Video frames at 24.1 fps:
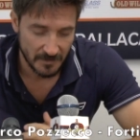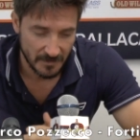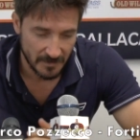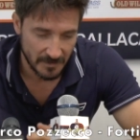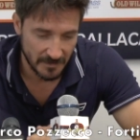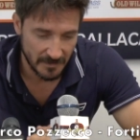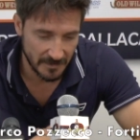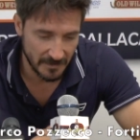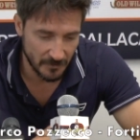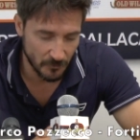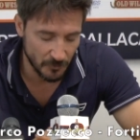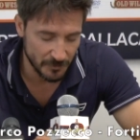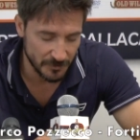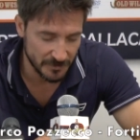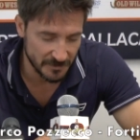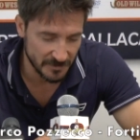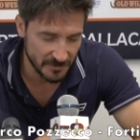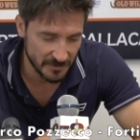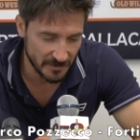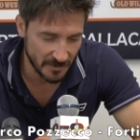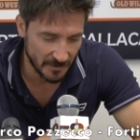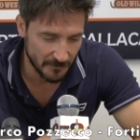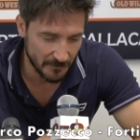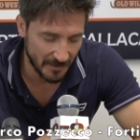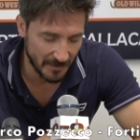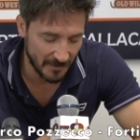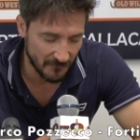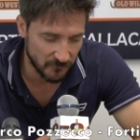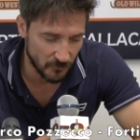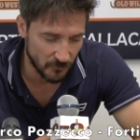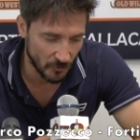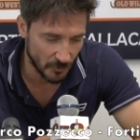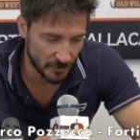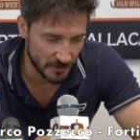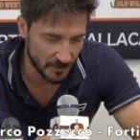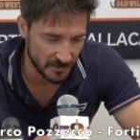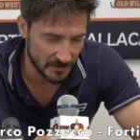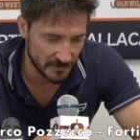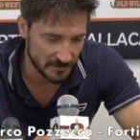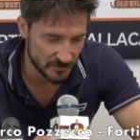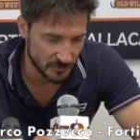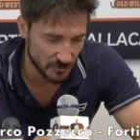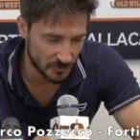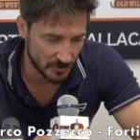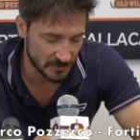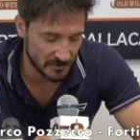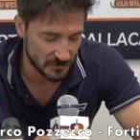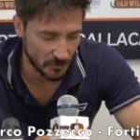e quindi rimarrà fuori il
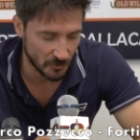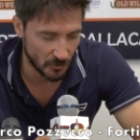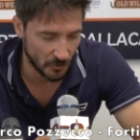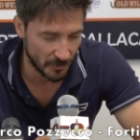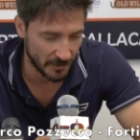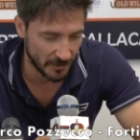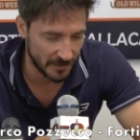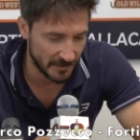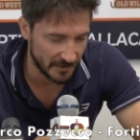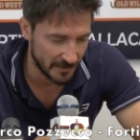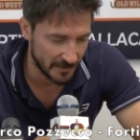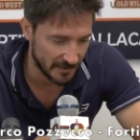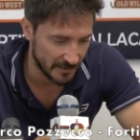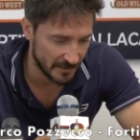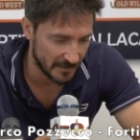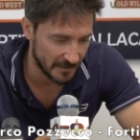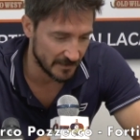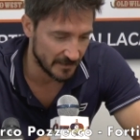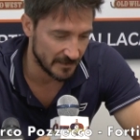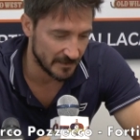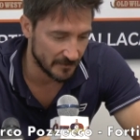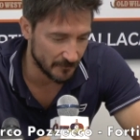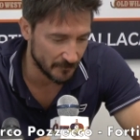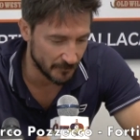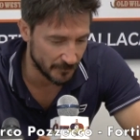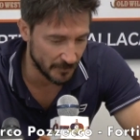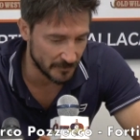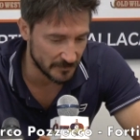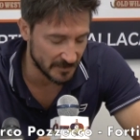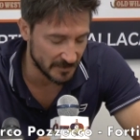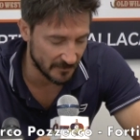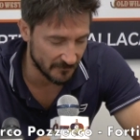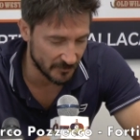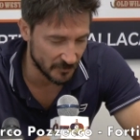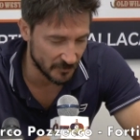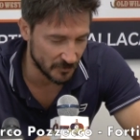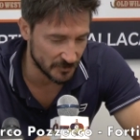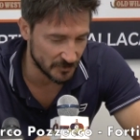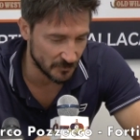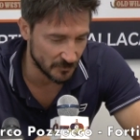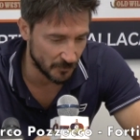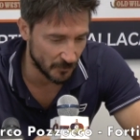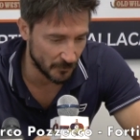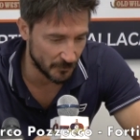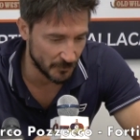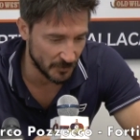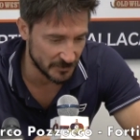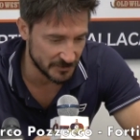giocatore, tra virgolette,
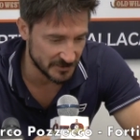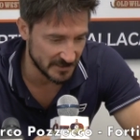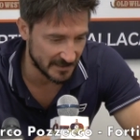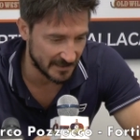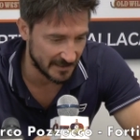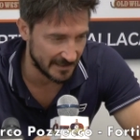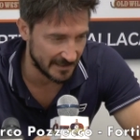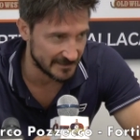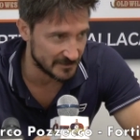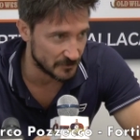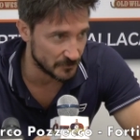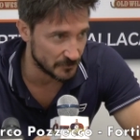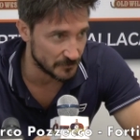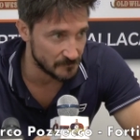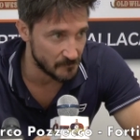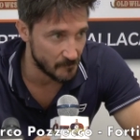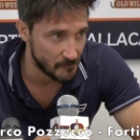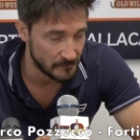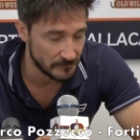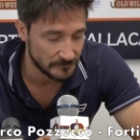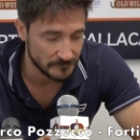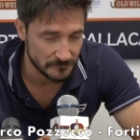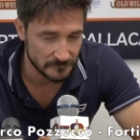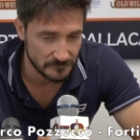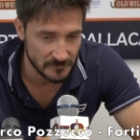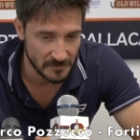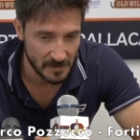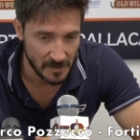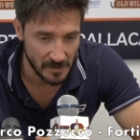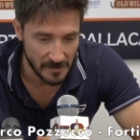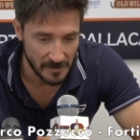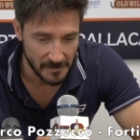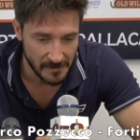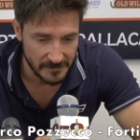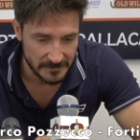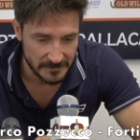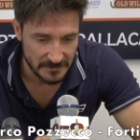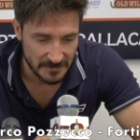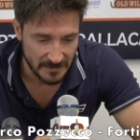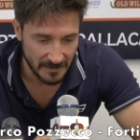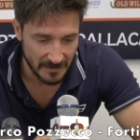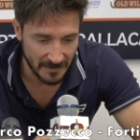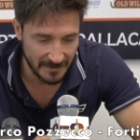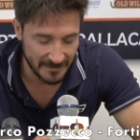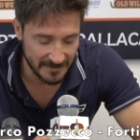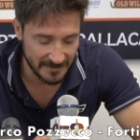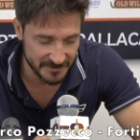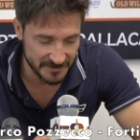un po' più acceccato
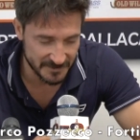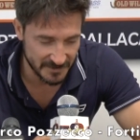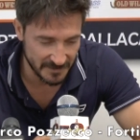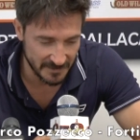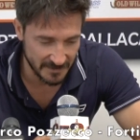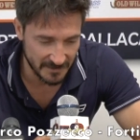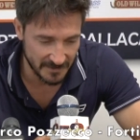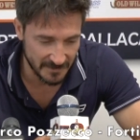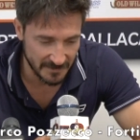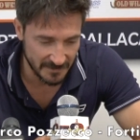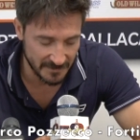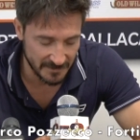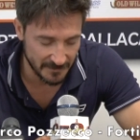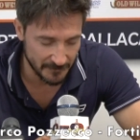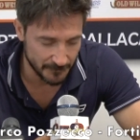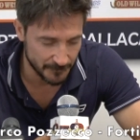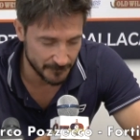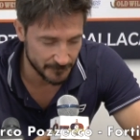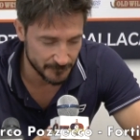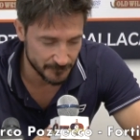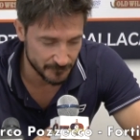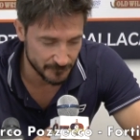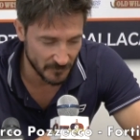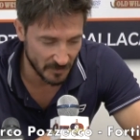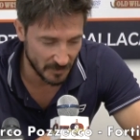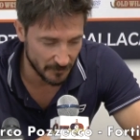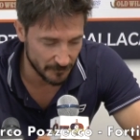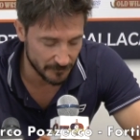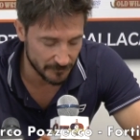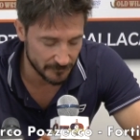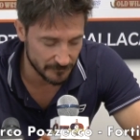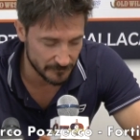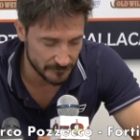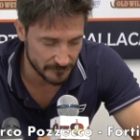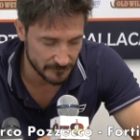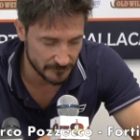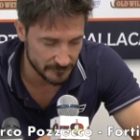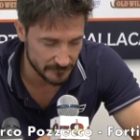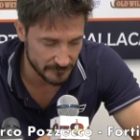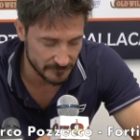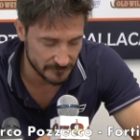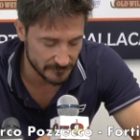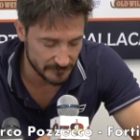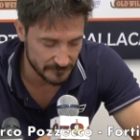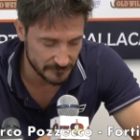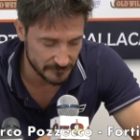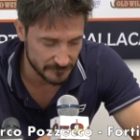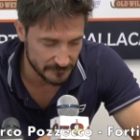anche se,
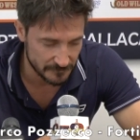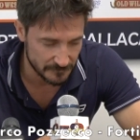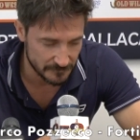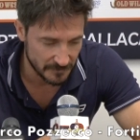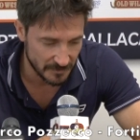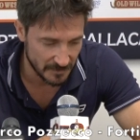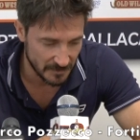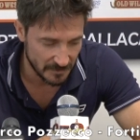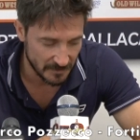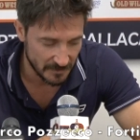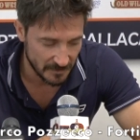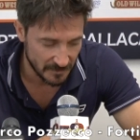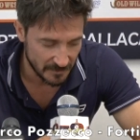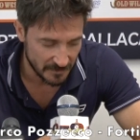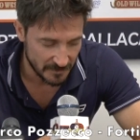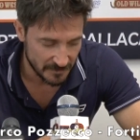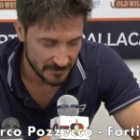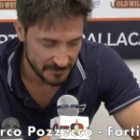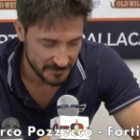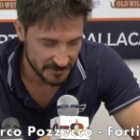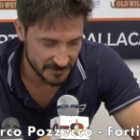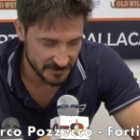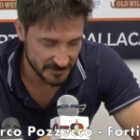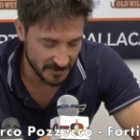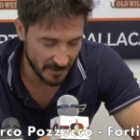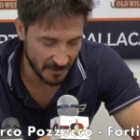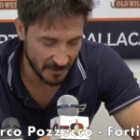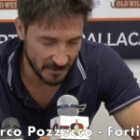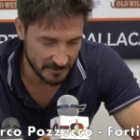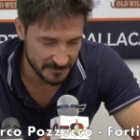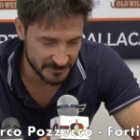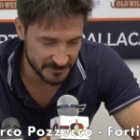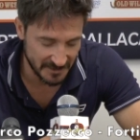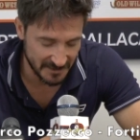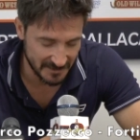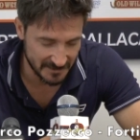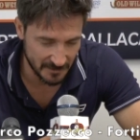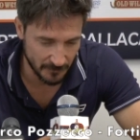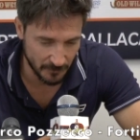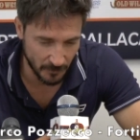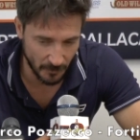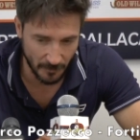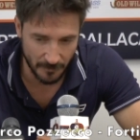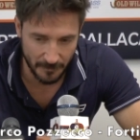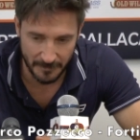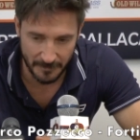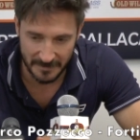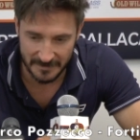mm, se sarà una scelta
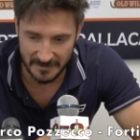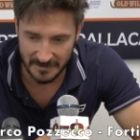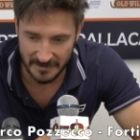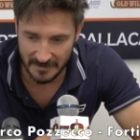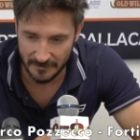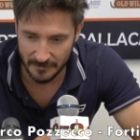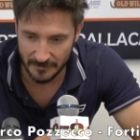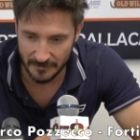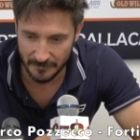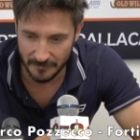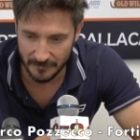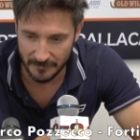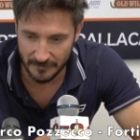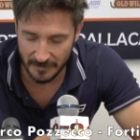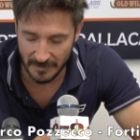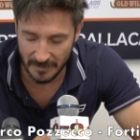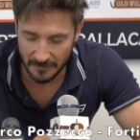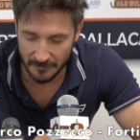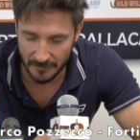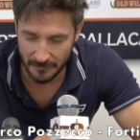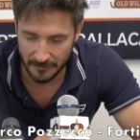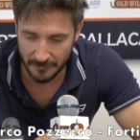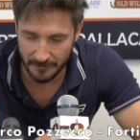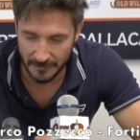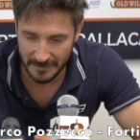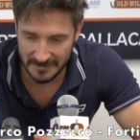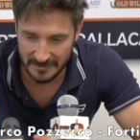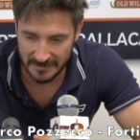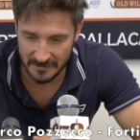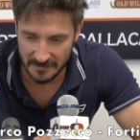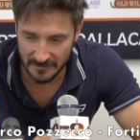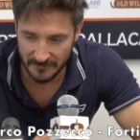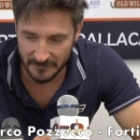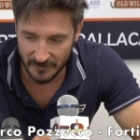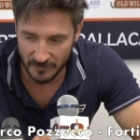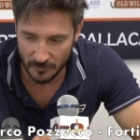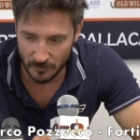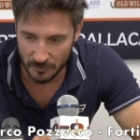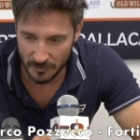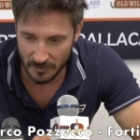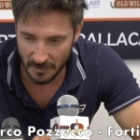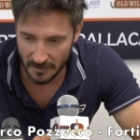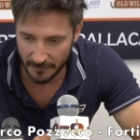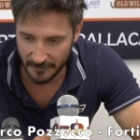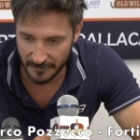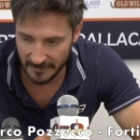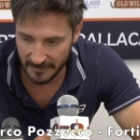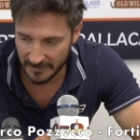probabilmente che mi, che mi mette in
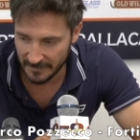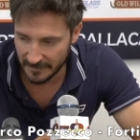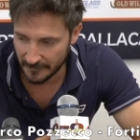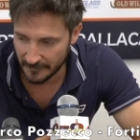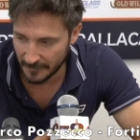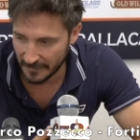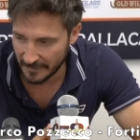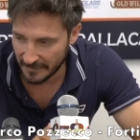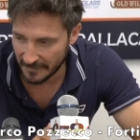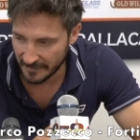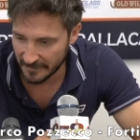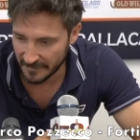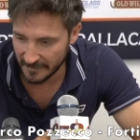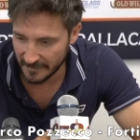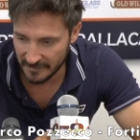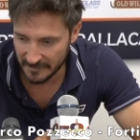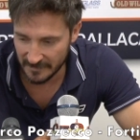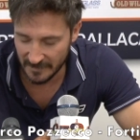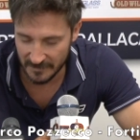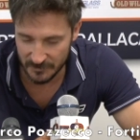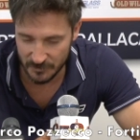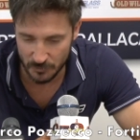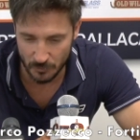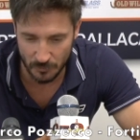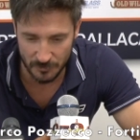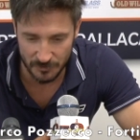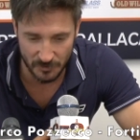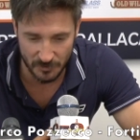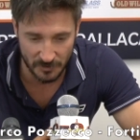difficoltà perché magari ricadrà su quel